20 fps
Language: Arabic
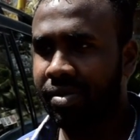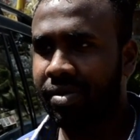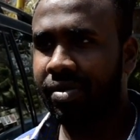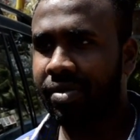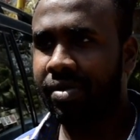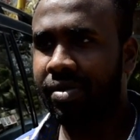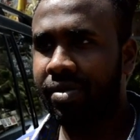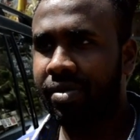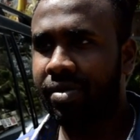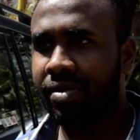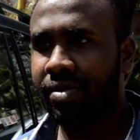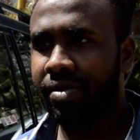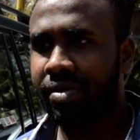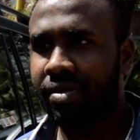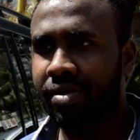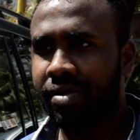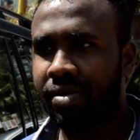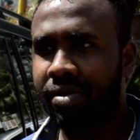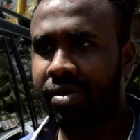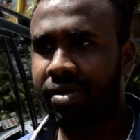
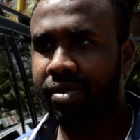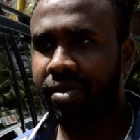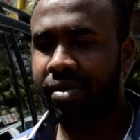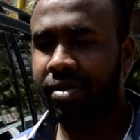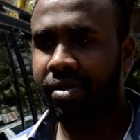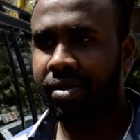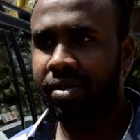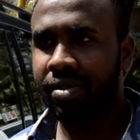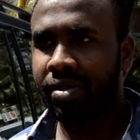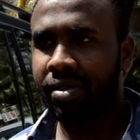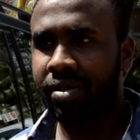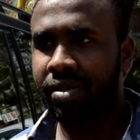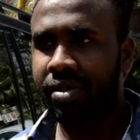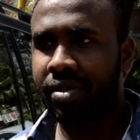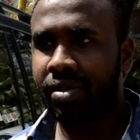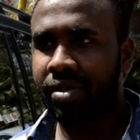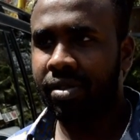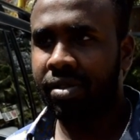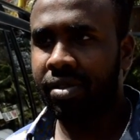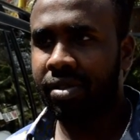الفكره
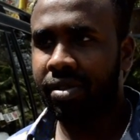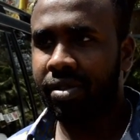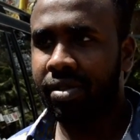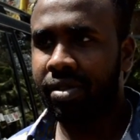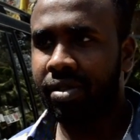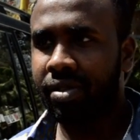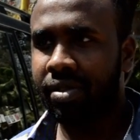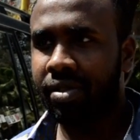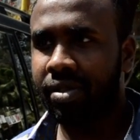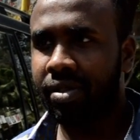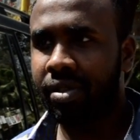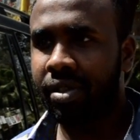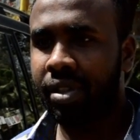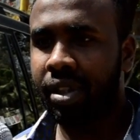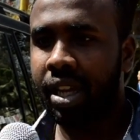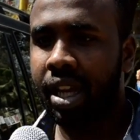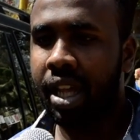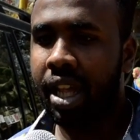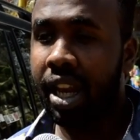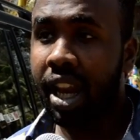دي شايفها عامله ازاي؟
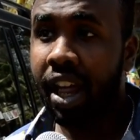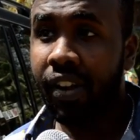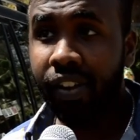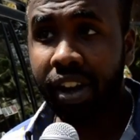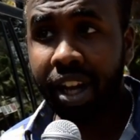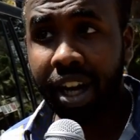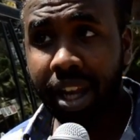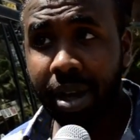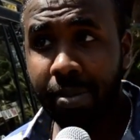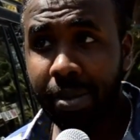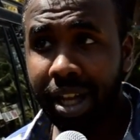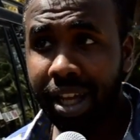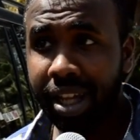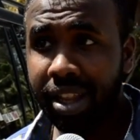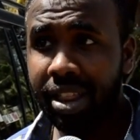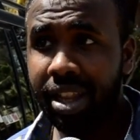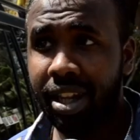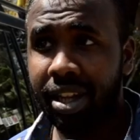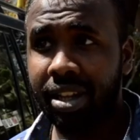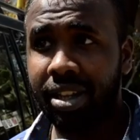لا فكره جميله
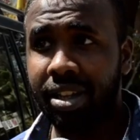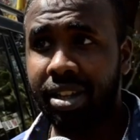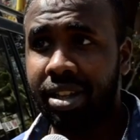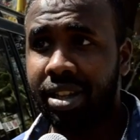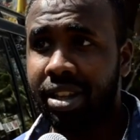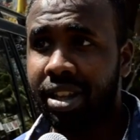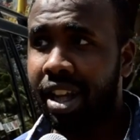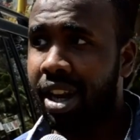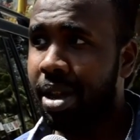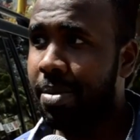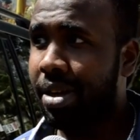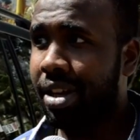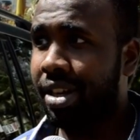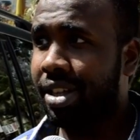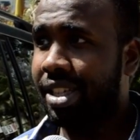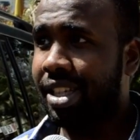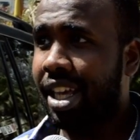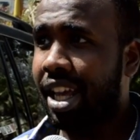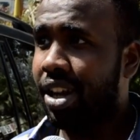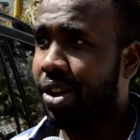جدا
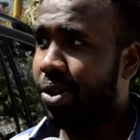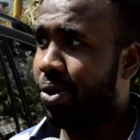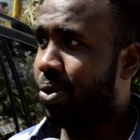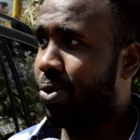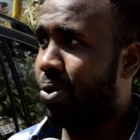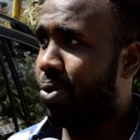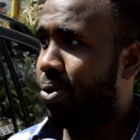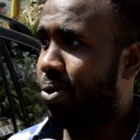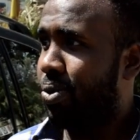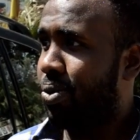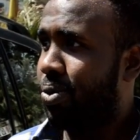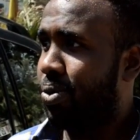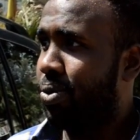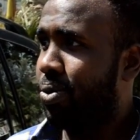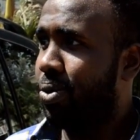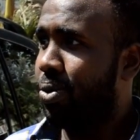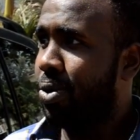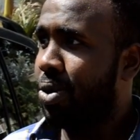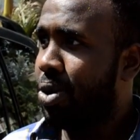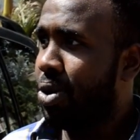طالما الزرع و...
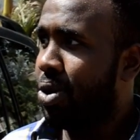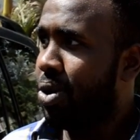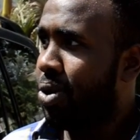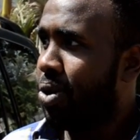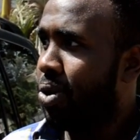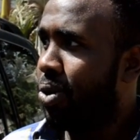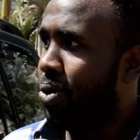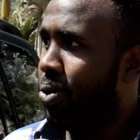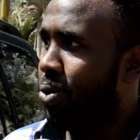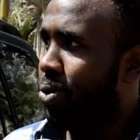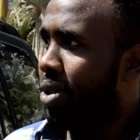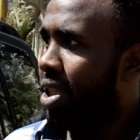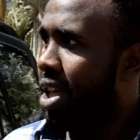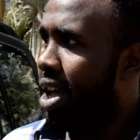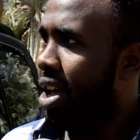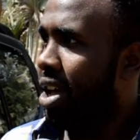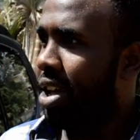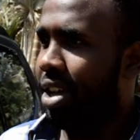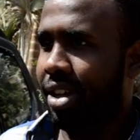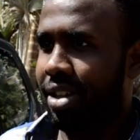
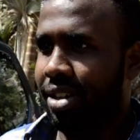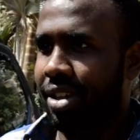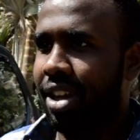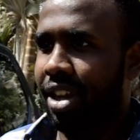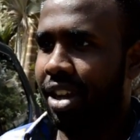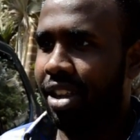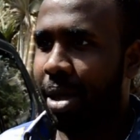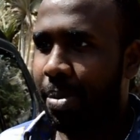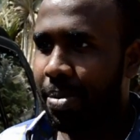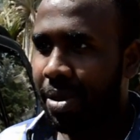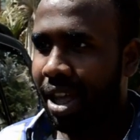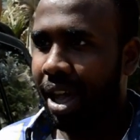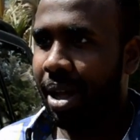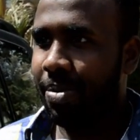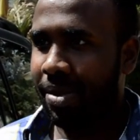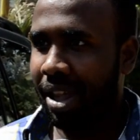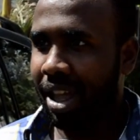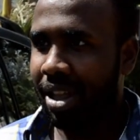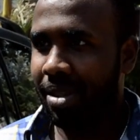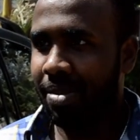وده يعني طبيعه
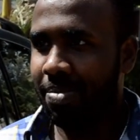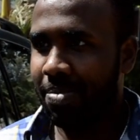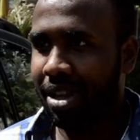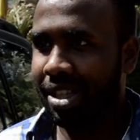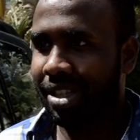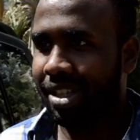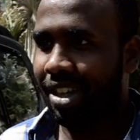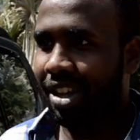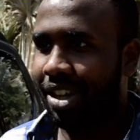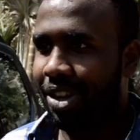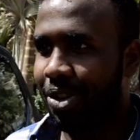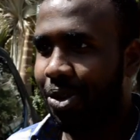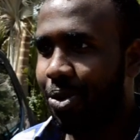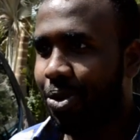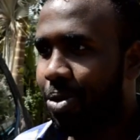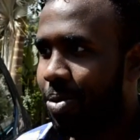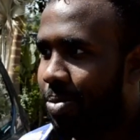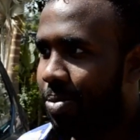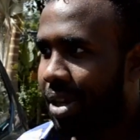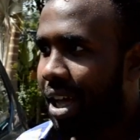بتاعت مصر هنا يعني
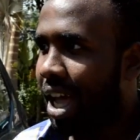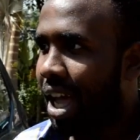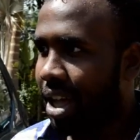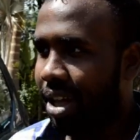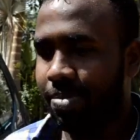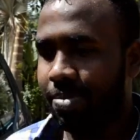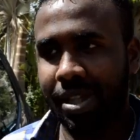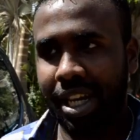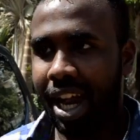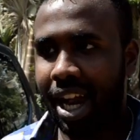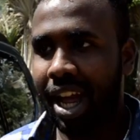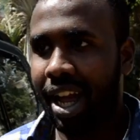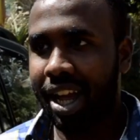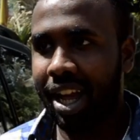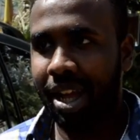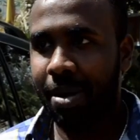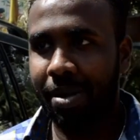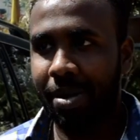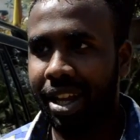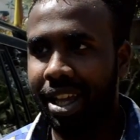هو بصراحه حاجه
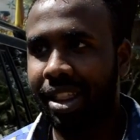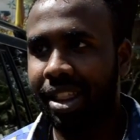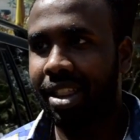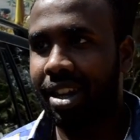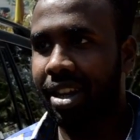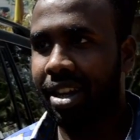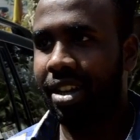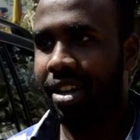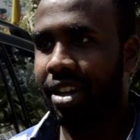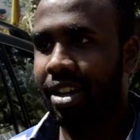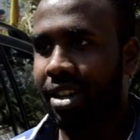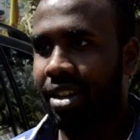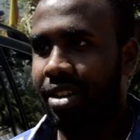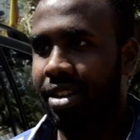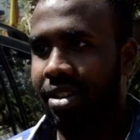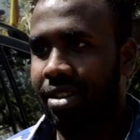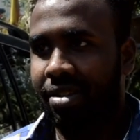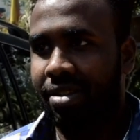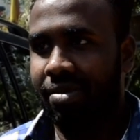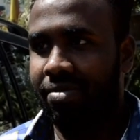جميله جدا
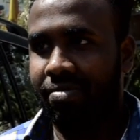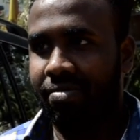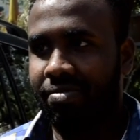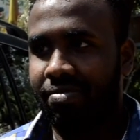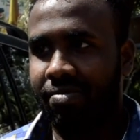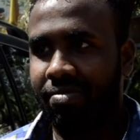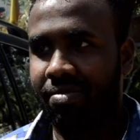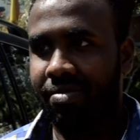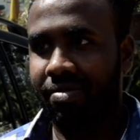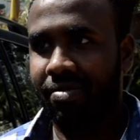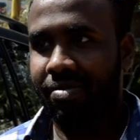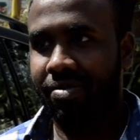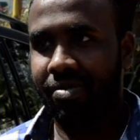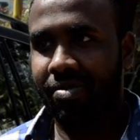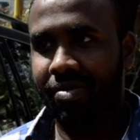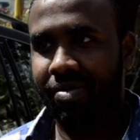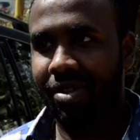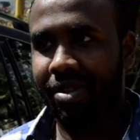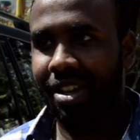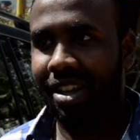بشكرك
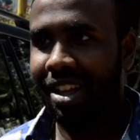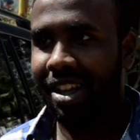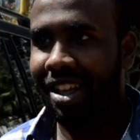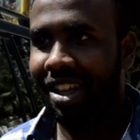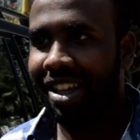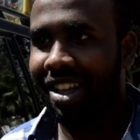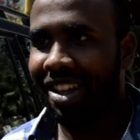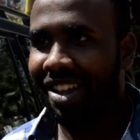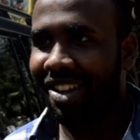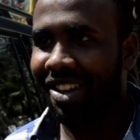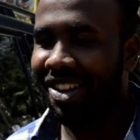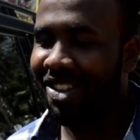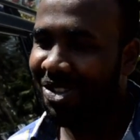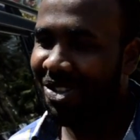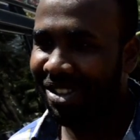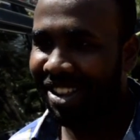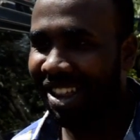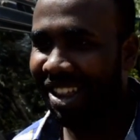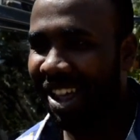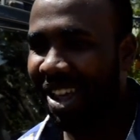جدا بنقول لك كل سنه وانت طيب
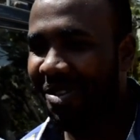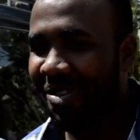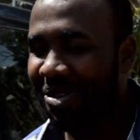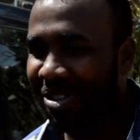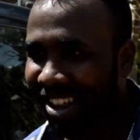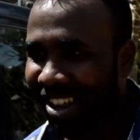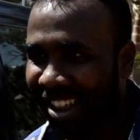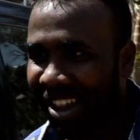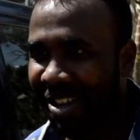بعد طيب وانت